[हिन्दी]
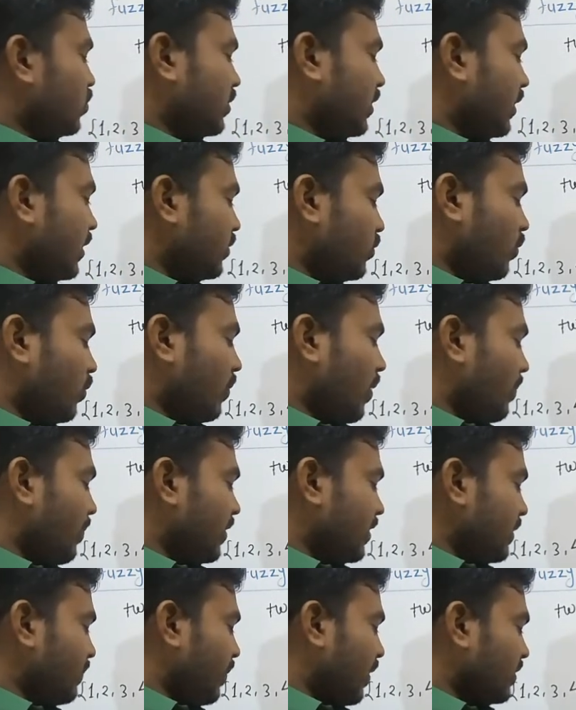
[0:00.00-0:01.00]
उसकी जो
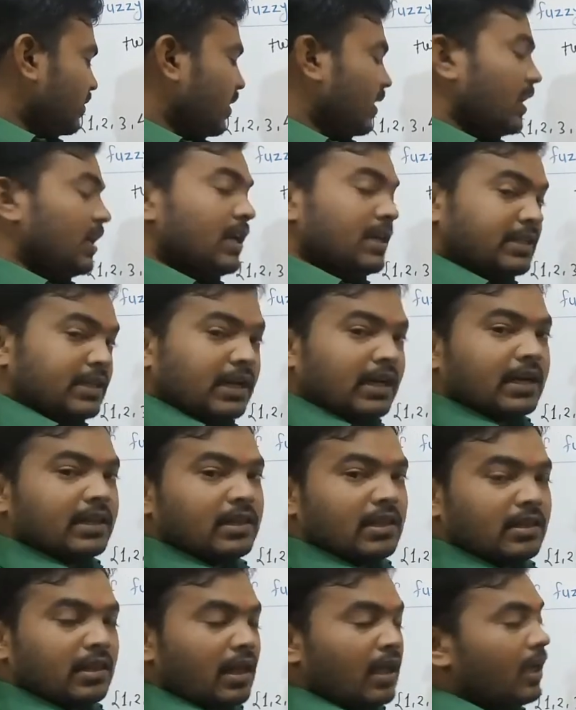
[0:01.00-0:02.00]
मेंबरशिप फंक्शन है नीचे कर
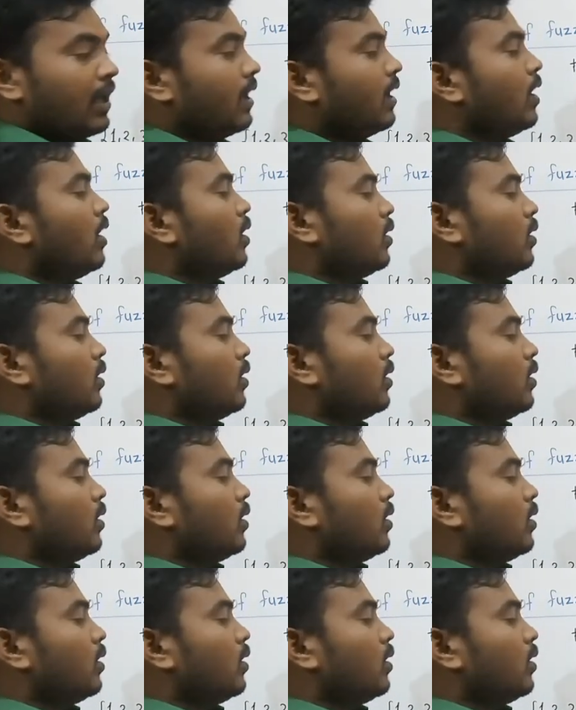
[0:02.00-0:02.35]
देता है